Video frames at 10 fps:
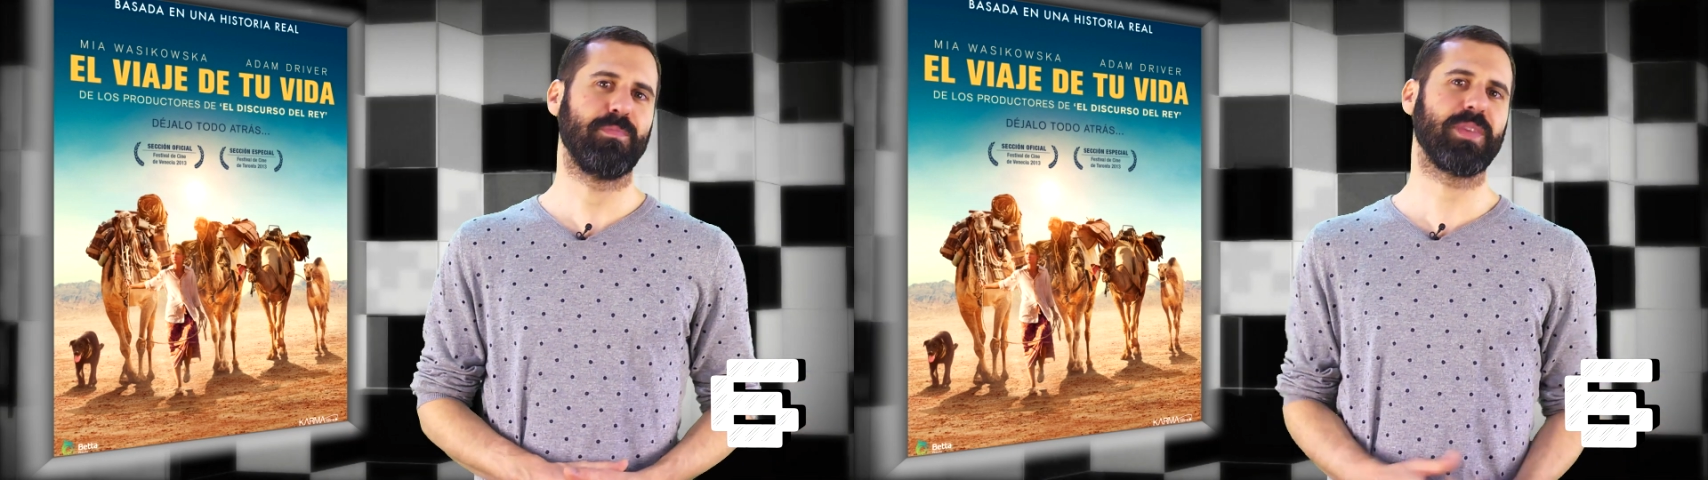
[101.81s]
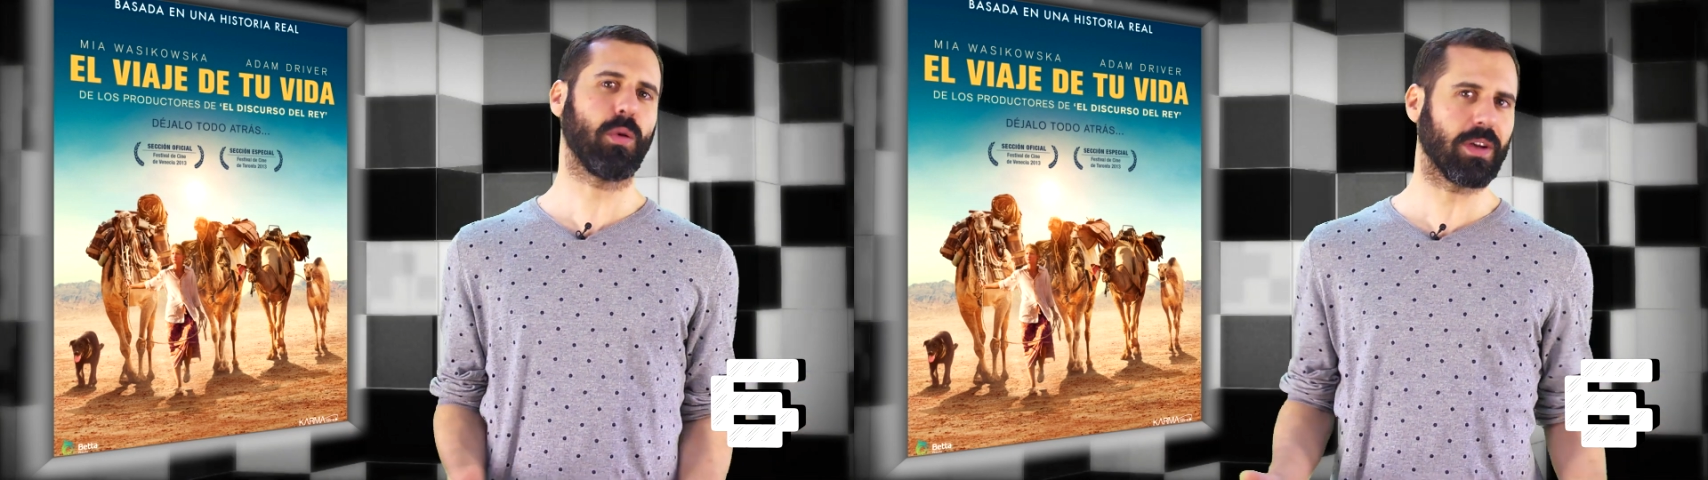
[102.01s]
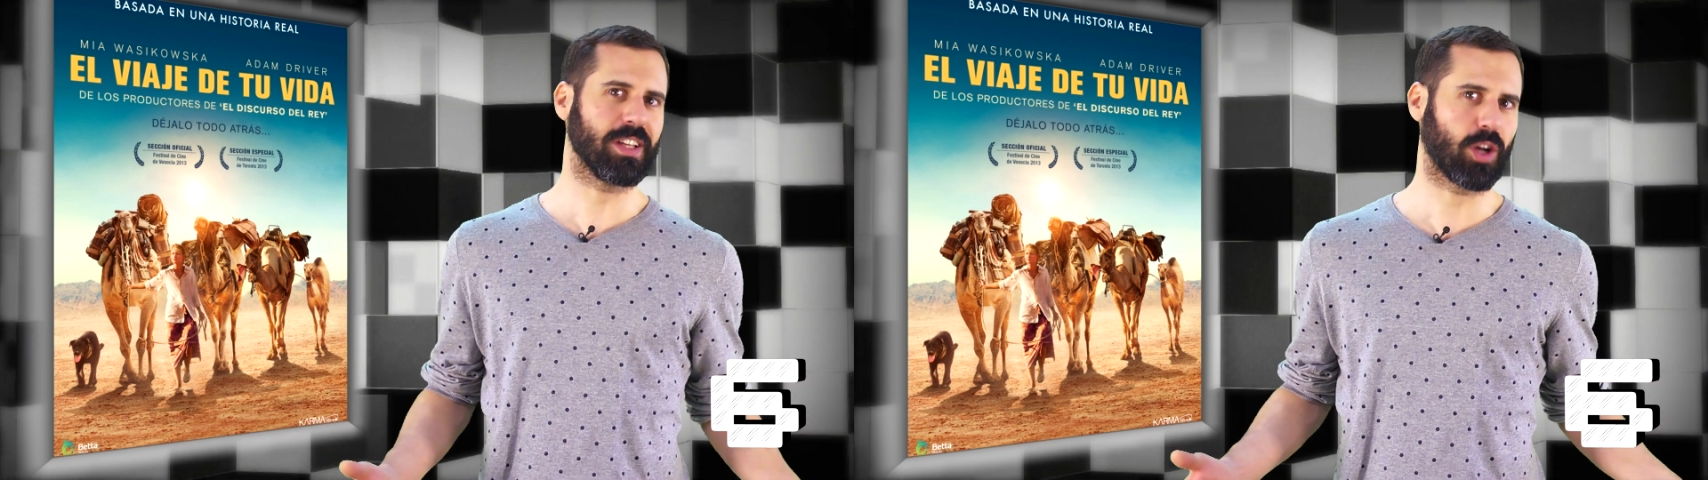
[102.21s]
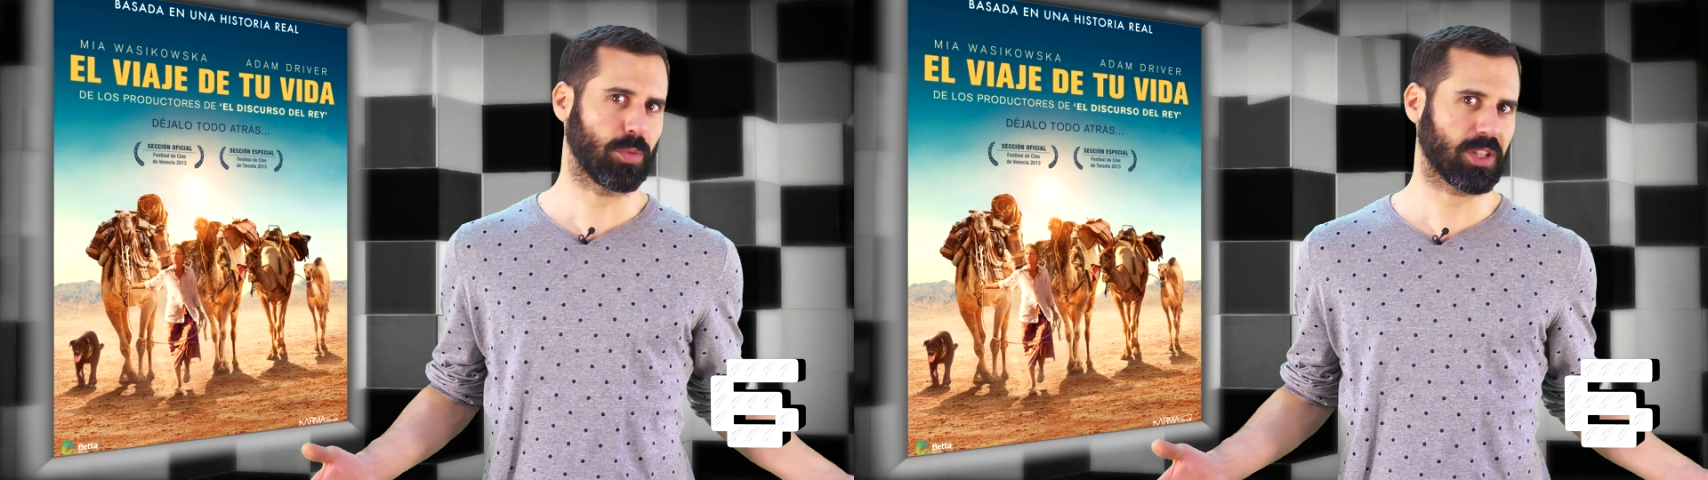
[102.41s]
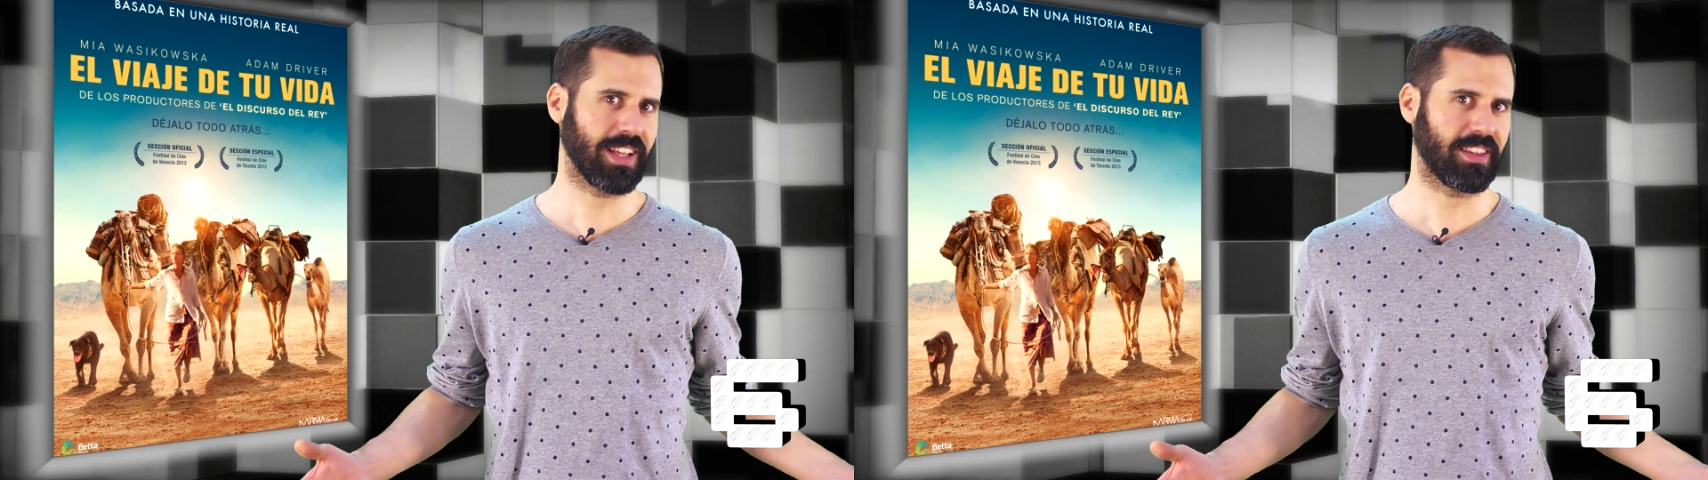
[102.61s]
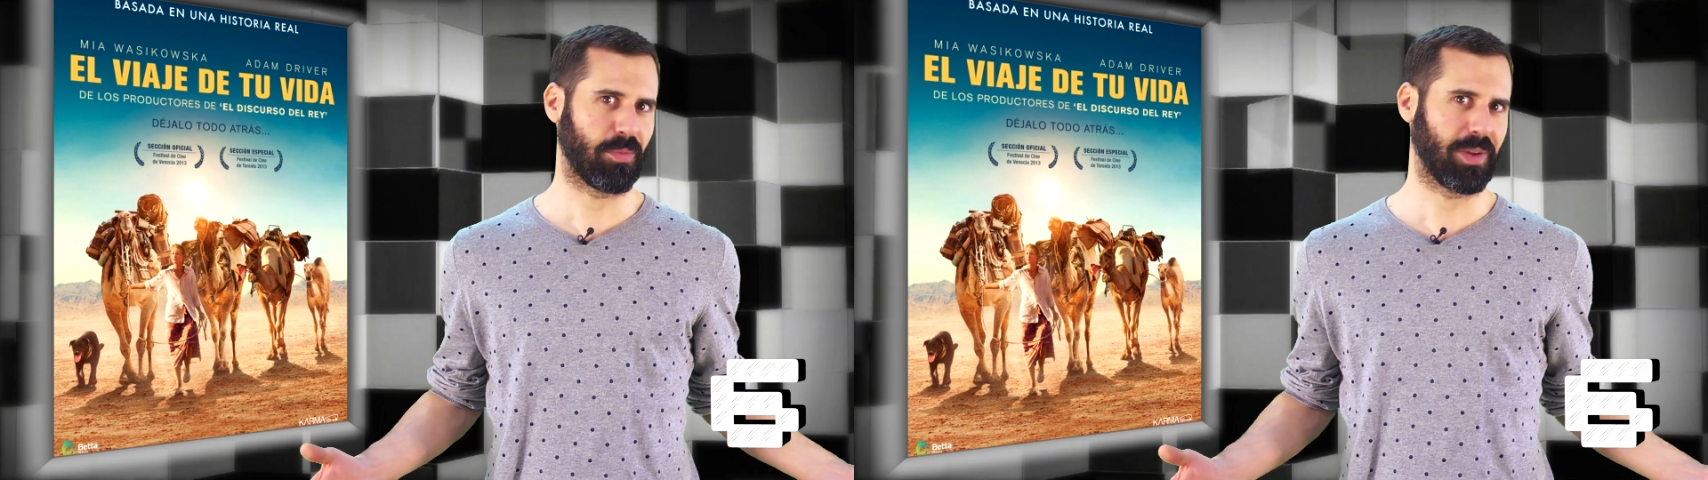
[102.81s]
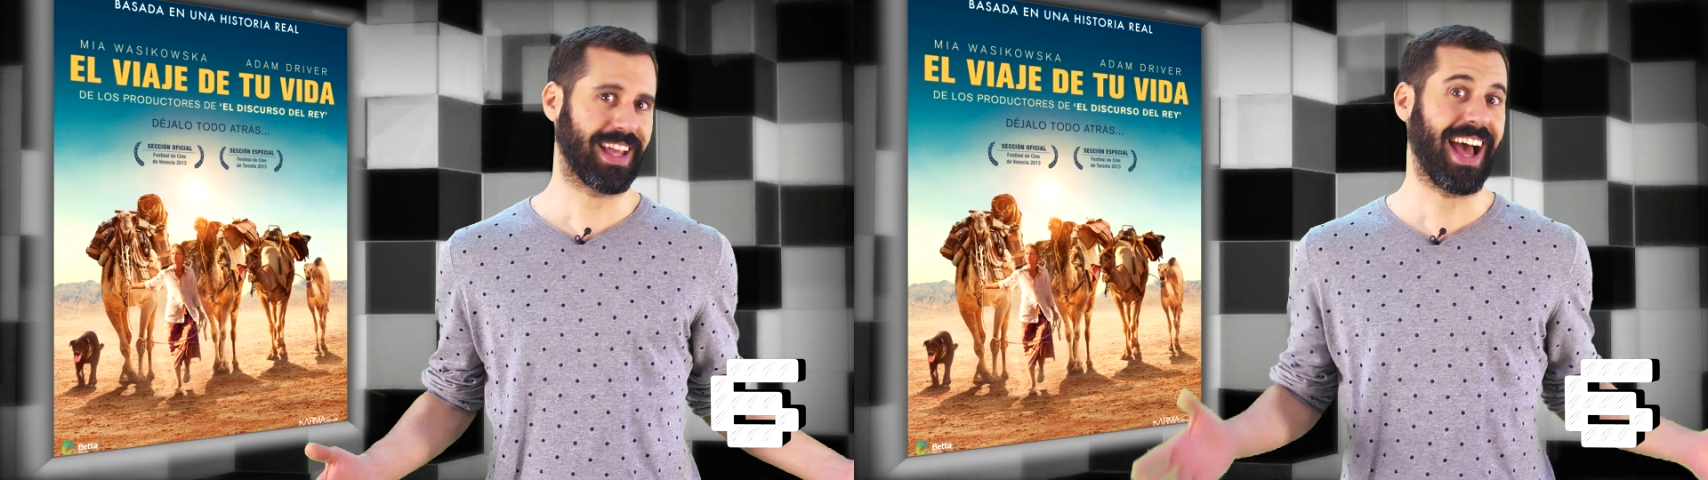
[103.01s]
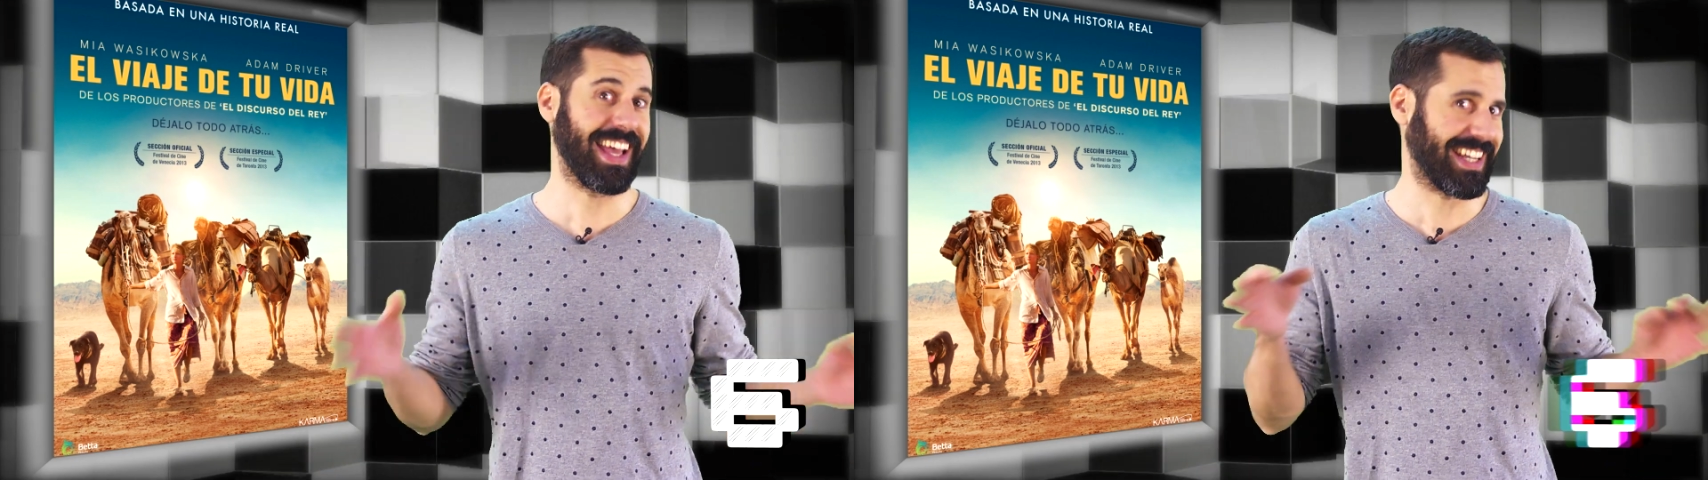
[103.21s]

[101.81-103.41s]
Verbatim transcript: Mia Wasikowska interpreta